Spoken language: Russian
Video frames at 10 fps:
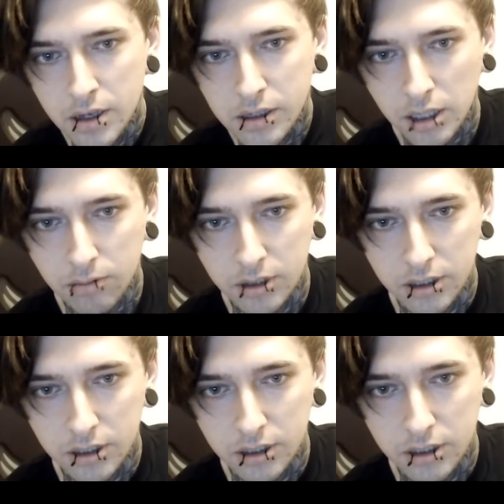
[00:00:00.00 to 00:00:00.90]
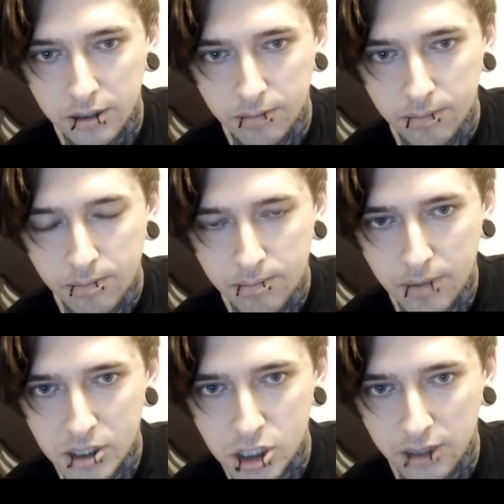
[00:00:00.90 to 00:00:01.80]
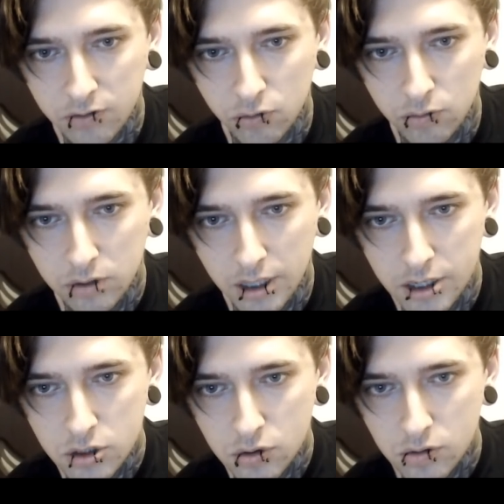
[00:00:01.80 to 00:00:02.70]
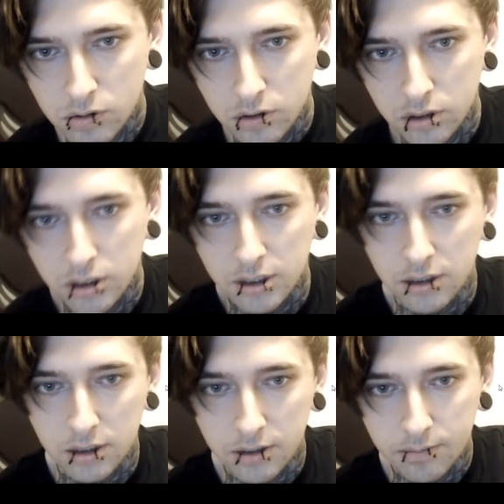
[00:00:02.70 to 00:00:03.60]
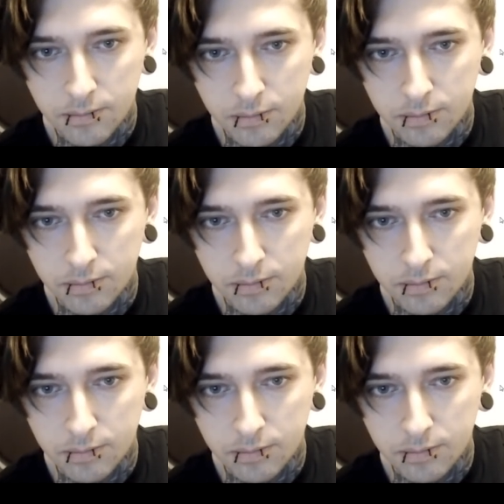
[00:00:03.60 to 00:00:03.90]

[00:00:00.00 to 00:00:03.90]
Как бы я по часу трачу, и mm-hmm.